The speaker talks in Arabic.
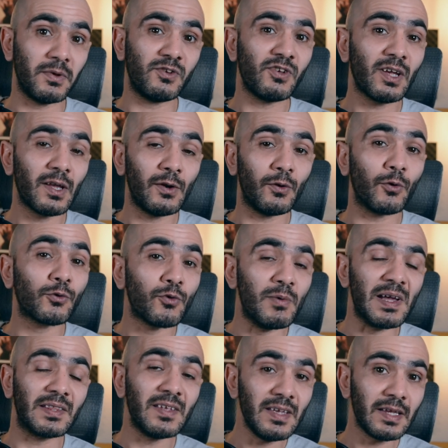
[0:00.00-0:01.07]
بشكل
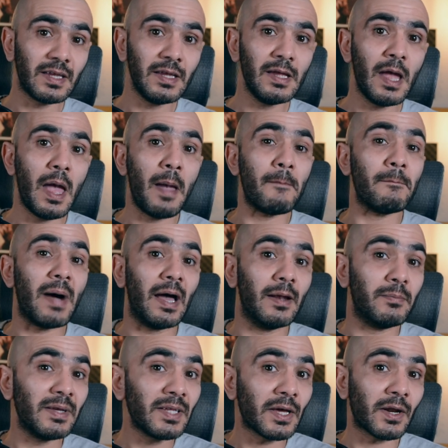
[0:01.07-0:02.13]
اوتوماتيكي مع
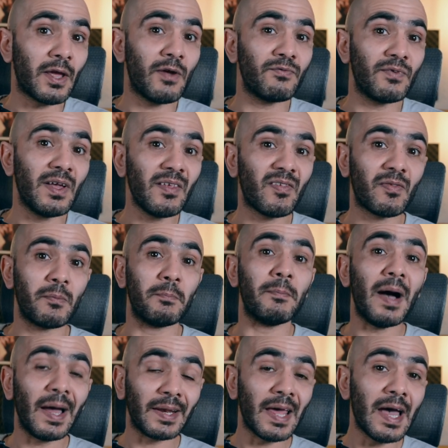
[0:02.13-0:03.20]
البيتر اف اس
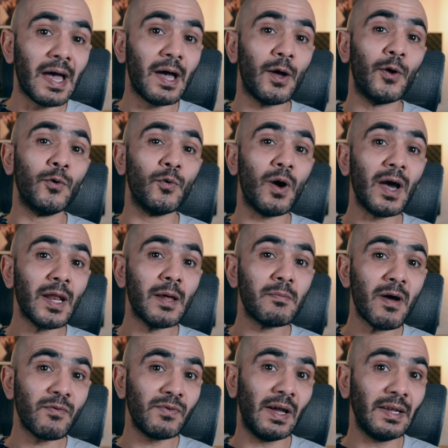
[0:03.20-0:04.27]
معناها انه انا
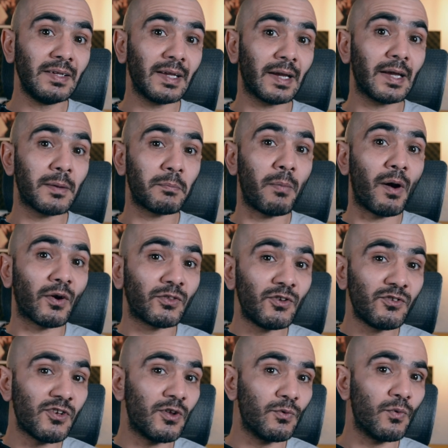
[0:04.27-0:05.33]
ما في عندي غير
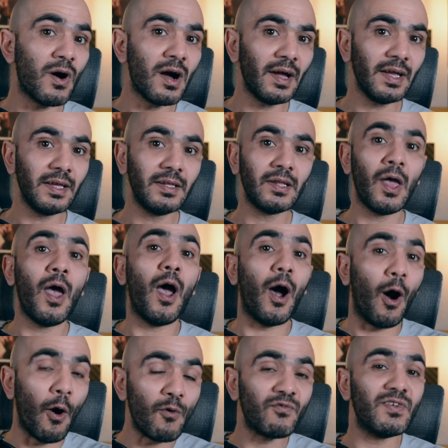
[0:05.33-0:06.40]
بارتيشن واحد واحد
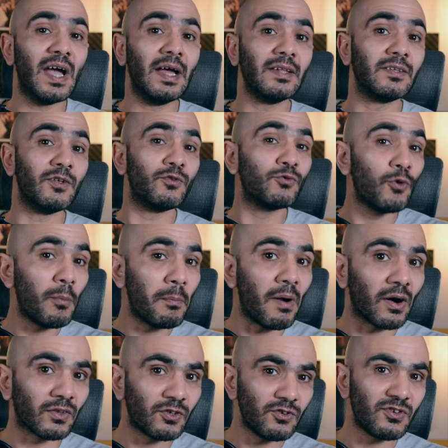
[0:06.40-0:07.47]
او في عندي تو
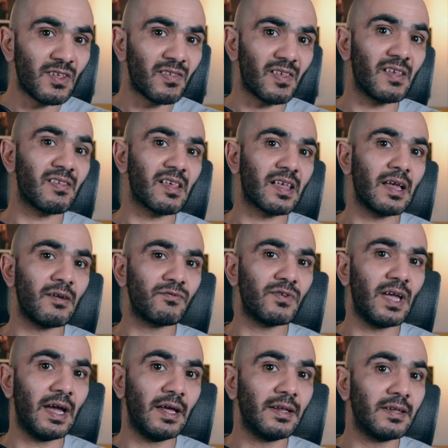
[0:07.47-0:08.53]
بارتيشنز اذا كان
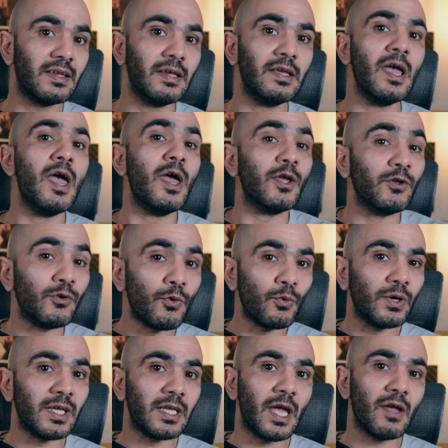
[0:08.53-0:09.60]
في عندي يو
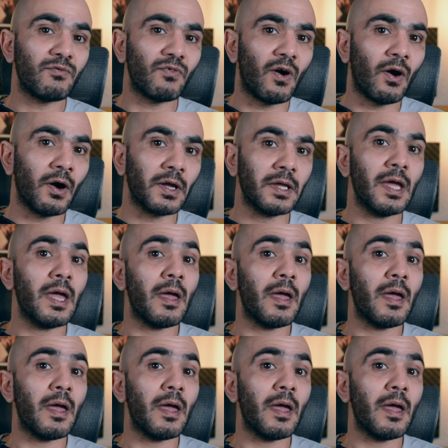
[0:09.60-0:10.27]
اي اف اي